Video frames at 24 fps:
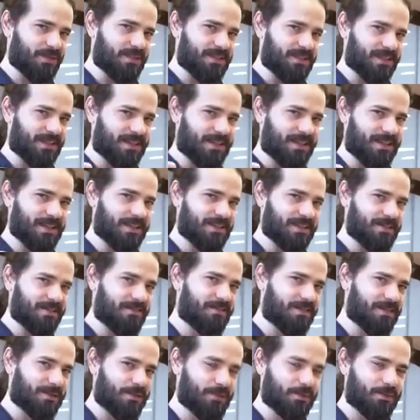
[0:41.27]
você aqui nesse
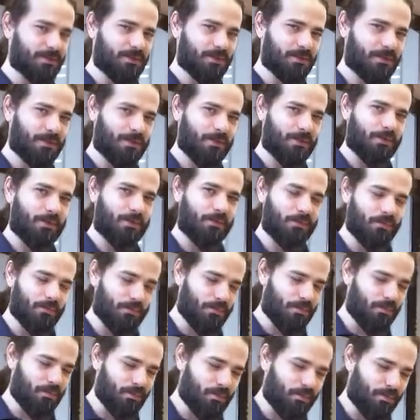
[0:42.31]
vídeo
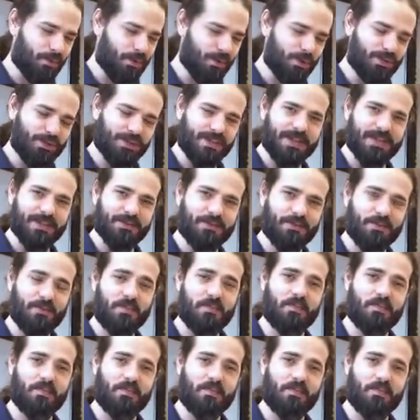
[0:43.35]
um processo,